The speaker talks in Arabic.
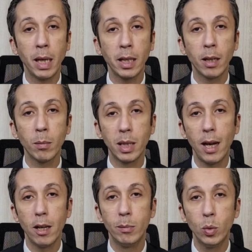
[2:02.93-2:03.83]
بانكينج
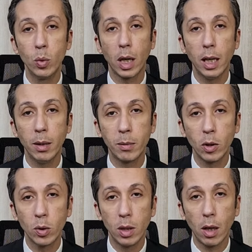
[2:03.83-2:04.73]
بتاع البنوك اللي
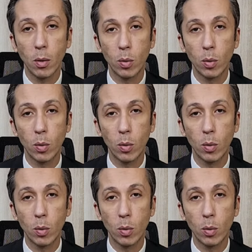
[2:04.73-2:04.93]
بتصدر